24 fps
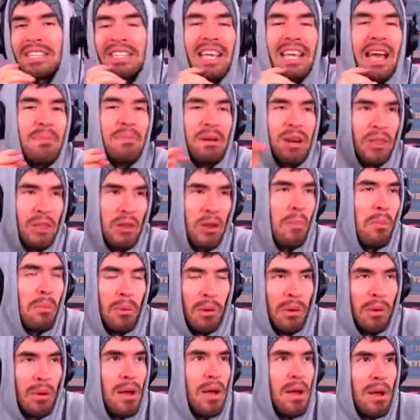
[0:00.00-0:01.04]
sandía perdió
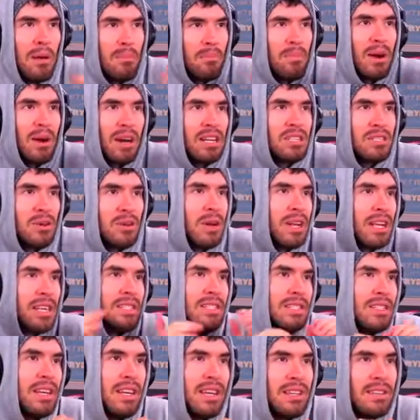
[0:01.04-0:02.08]
por, por
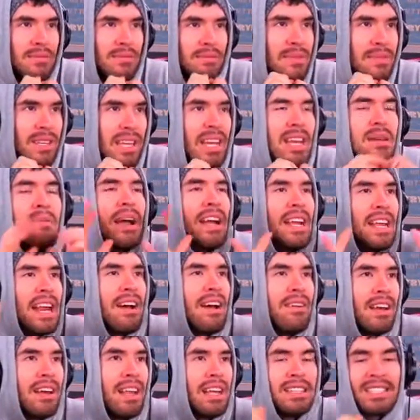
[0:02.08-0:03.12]
razones
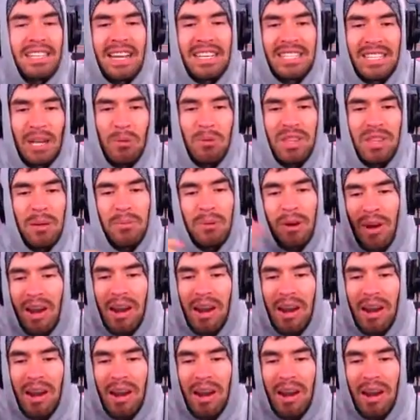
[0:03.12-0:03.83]
inimaginables. Y la segunda